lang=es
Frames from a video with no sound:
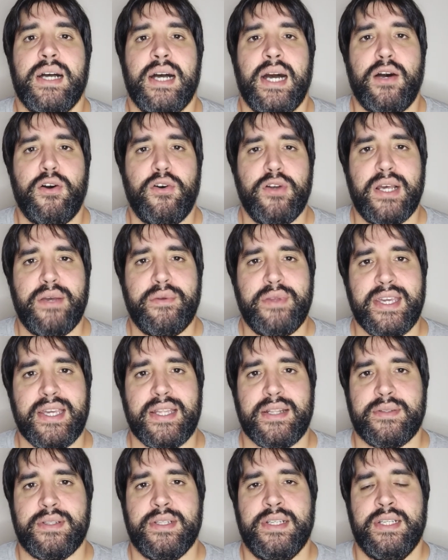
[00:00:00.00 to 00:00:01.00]
Ahora
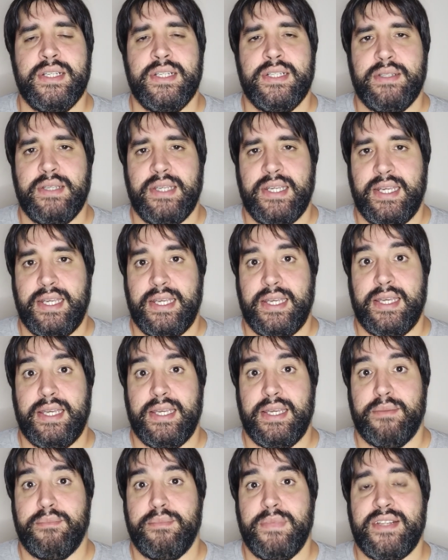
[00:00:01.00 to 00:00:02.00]
bien,
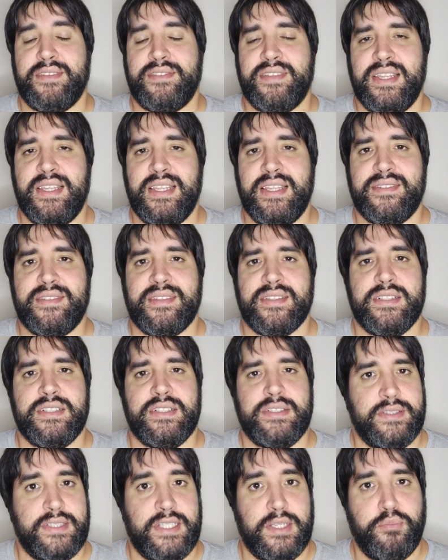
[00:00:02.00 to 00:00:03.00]
eh, Mercedes,
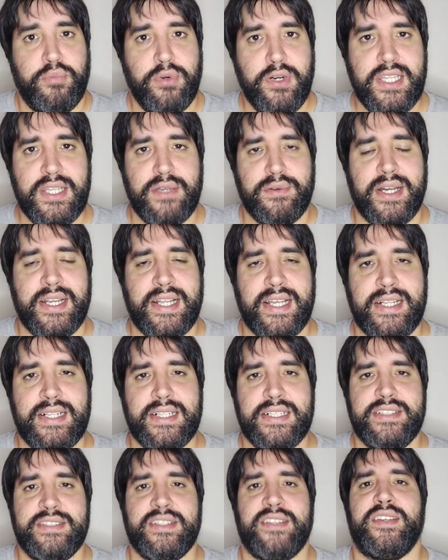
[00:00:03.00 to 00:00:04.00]
después de
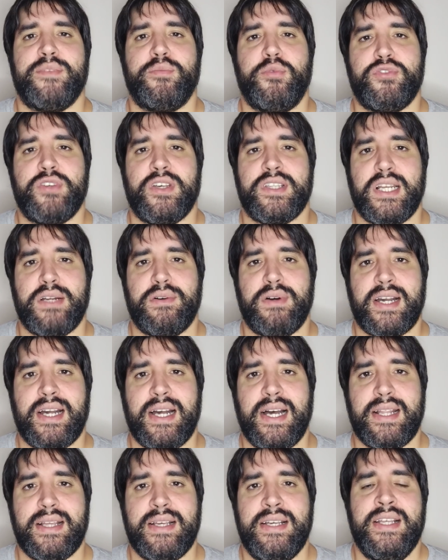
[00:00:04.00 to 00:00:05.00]
Bahrein, ya se puso a
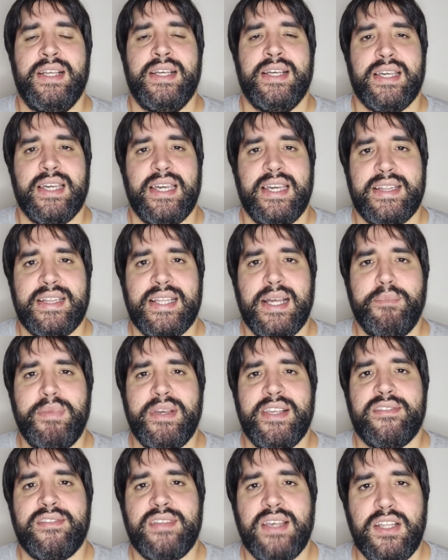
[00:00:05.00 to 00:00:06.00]
trabajar, está
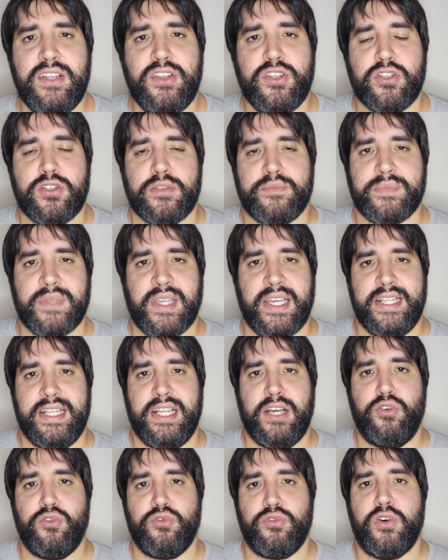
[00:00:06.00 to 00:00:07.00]
pensando en
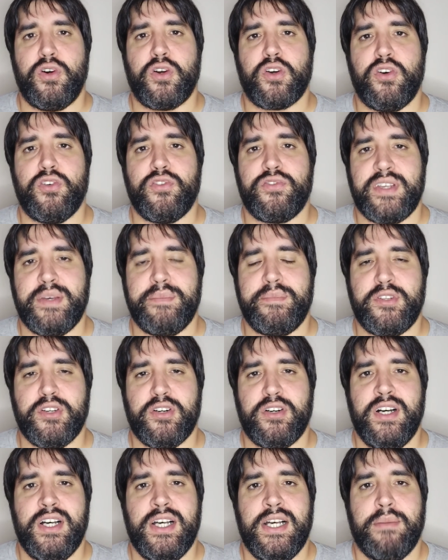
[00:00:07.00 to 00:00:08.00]
un nuevo
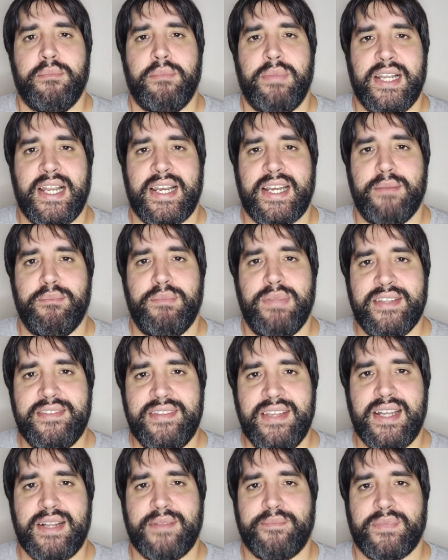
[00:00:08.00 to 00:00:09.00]
concepto para
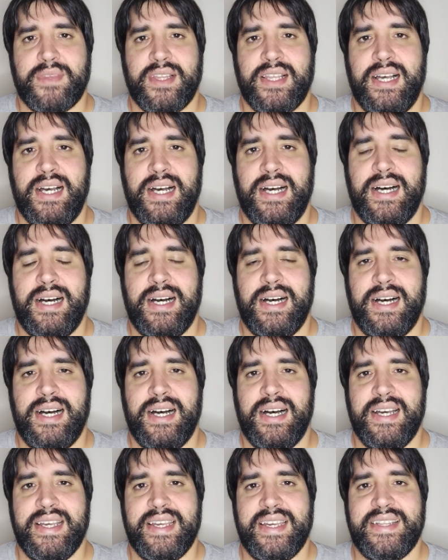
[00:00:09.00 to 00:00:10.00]
reemplazar
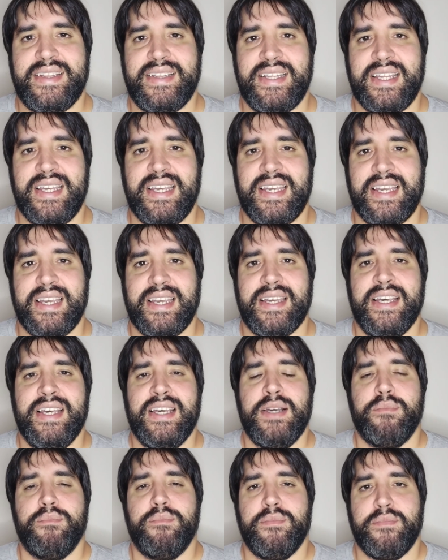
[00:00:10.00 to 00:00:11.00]
a
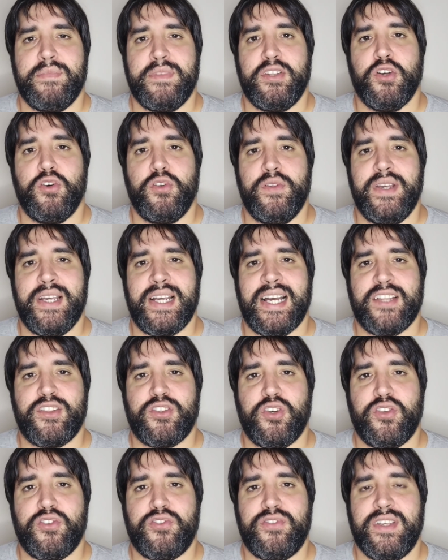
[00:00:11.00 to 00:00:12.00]
este
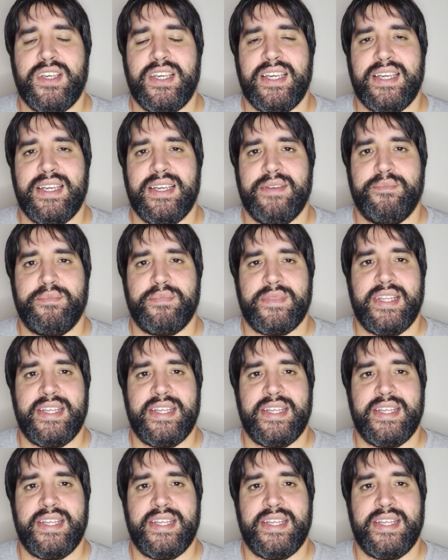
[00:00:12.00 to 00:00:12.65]
W14